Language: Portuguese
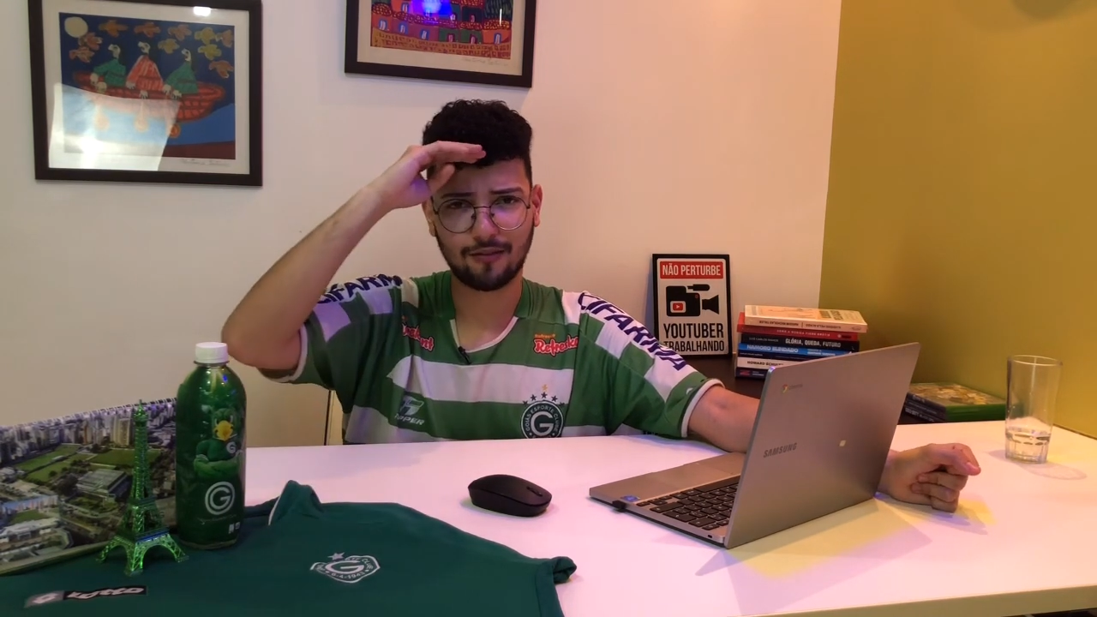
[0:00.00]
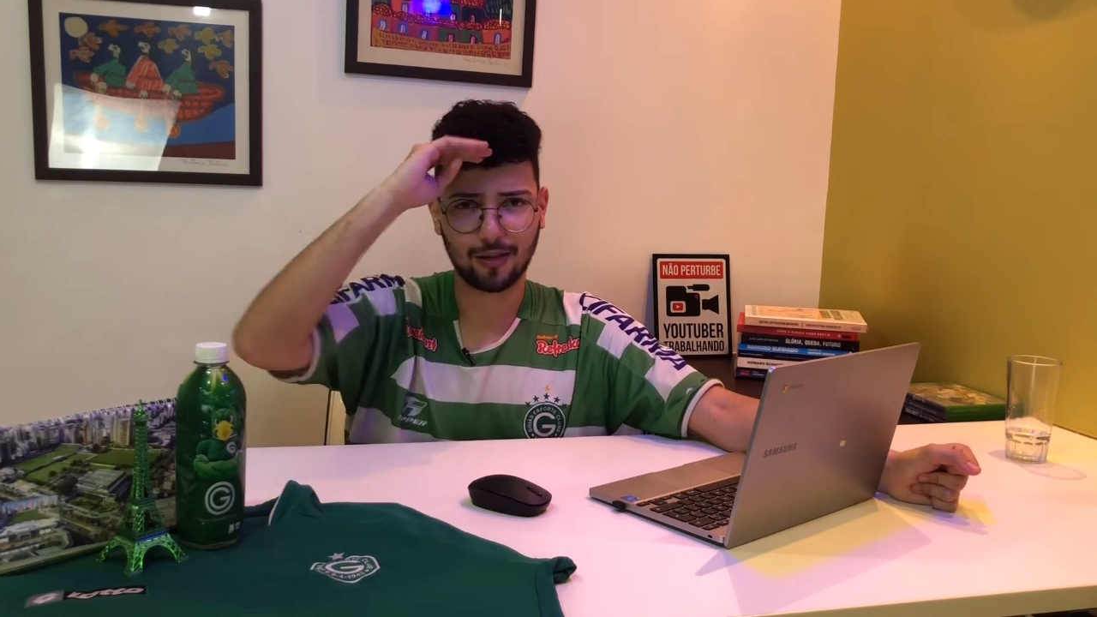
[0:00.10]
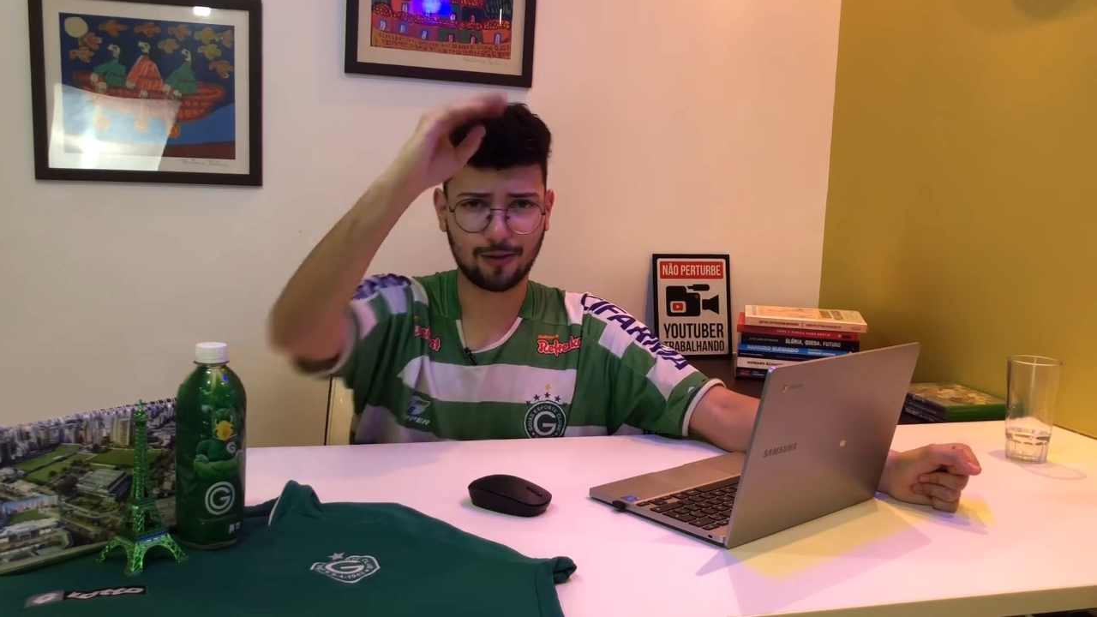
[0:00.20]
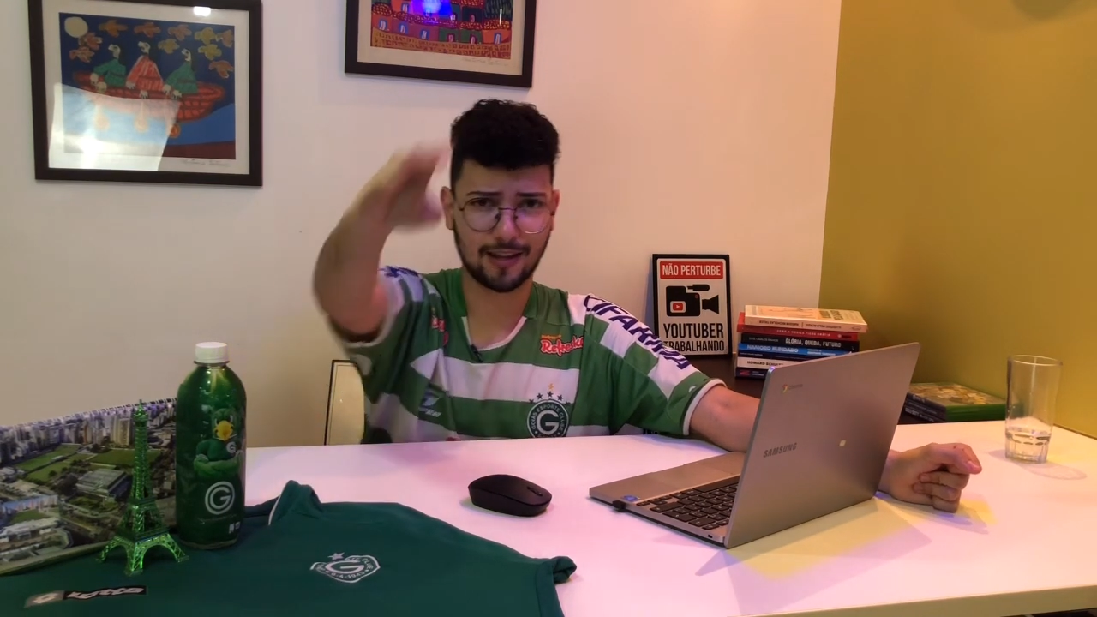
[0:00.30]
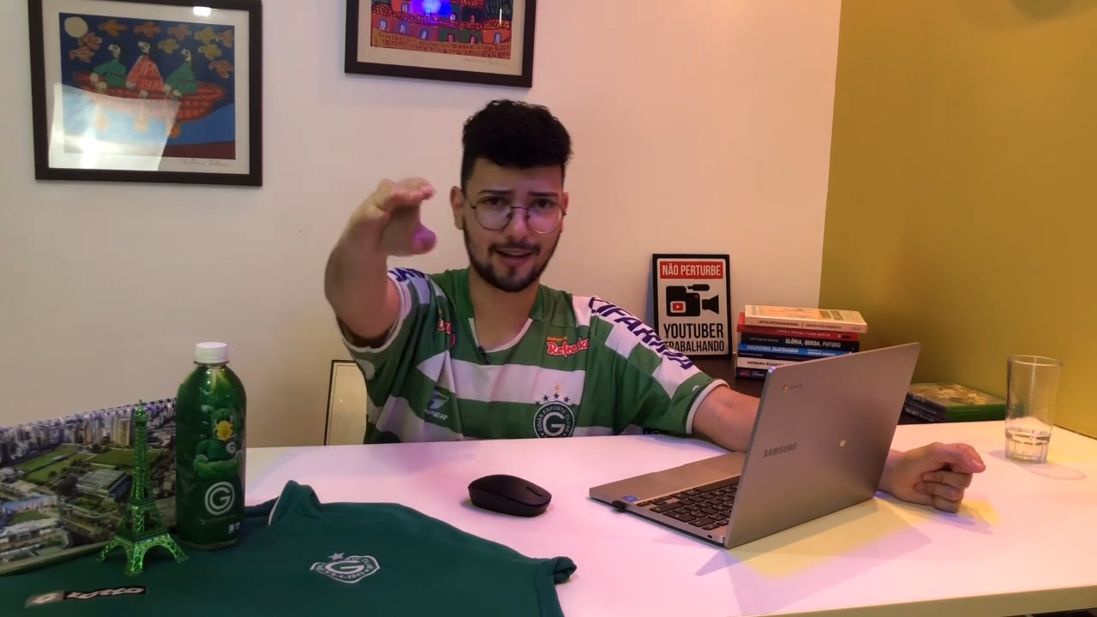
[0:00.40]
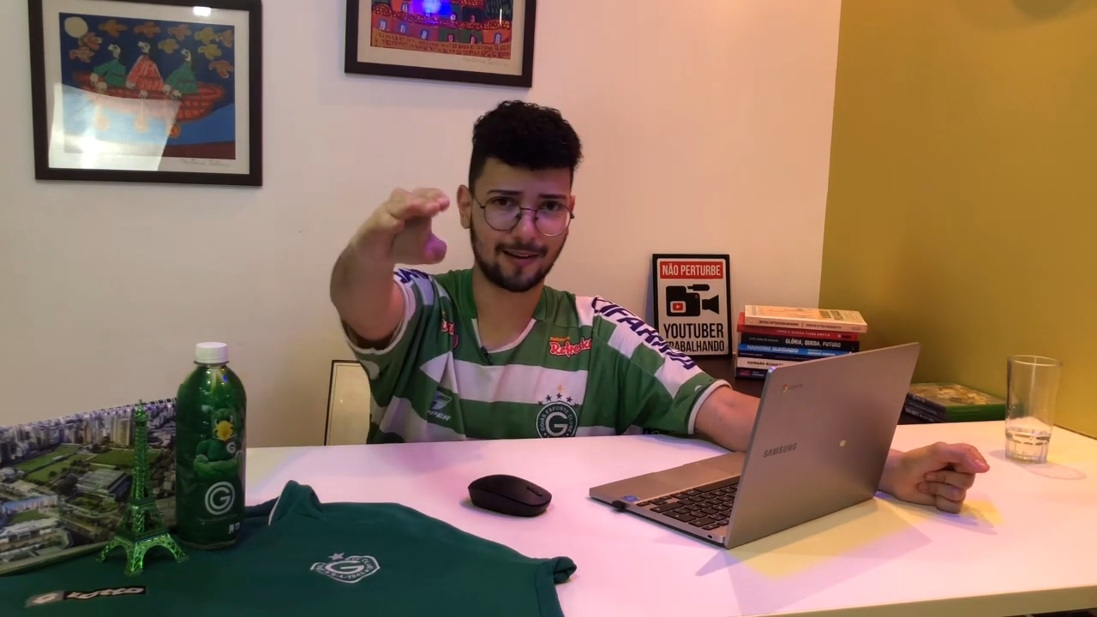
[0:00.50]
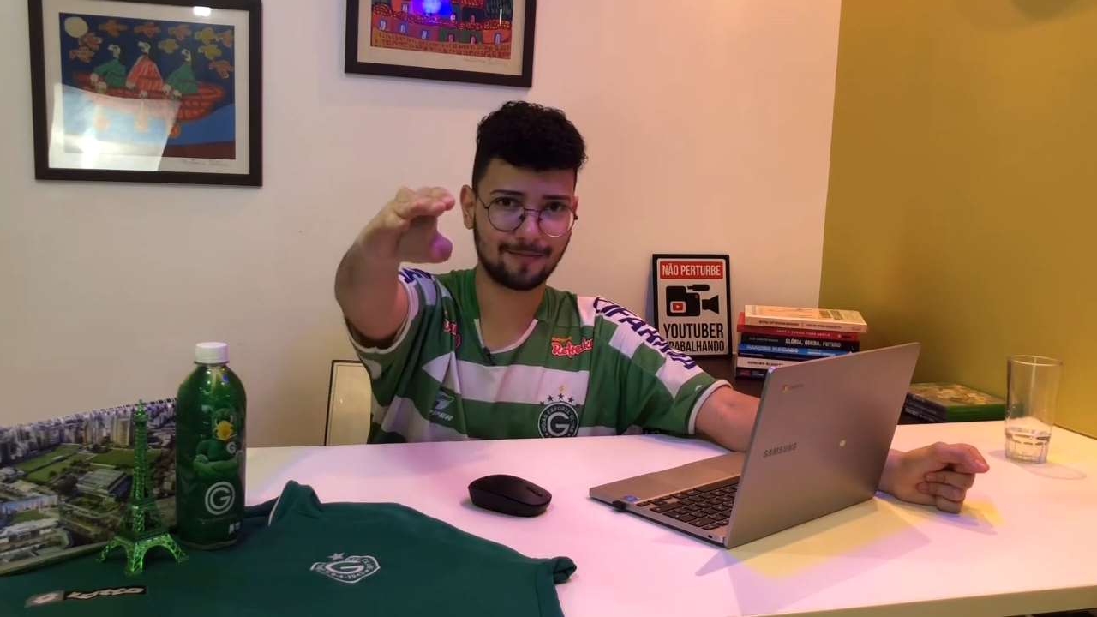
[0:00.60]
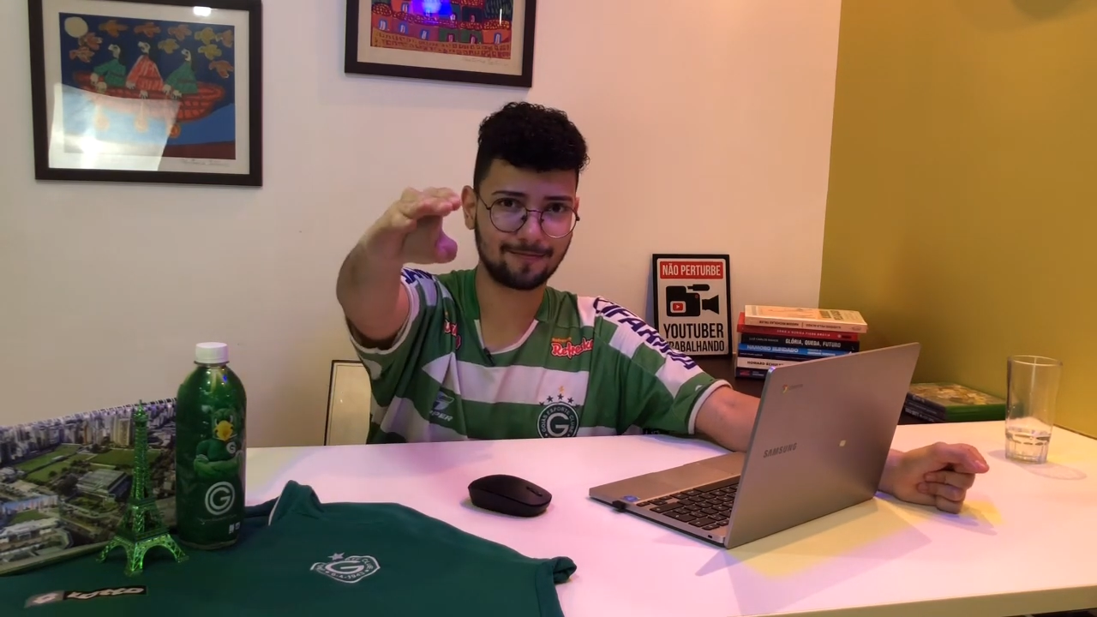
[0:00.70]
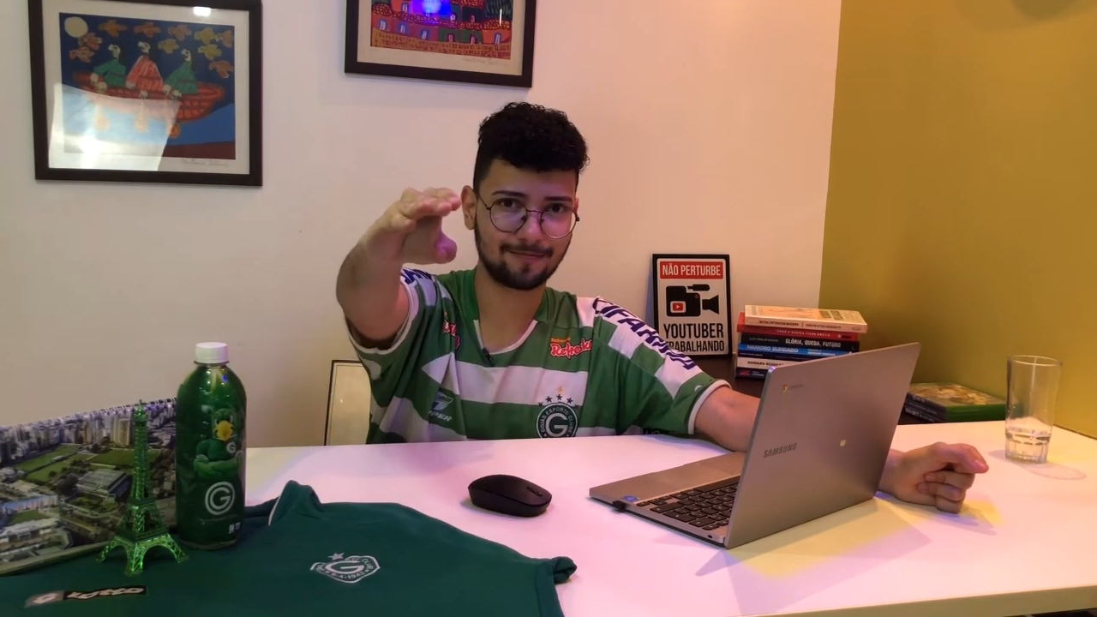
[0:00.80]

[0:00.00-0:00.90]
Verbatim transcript: Valeu, galera!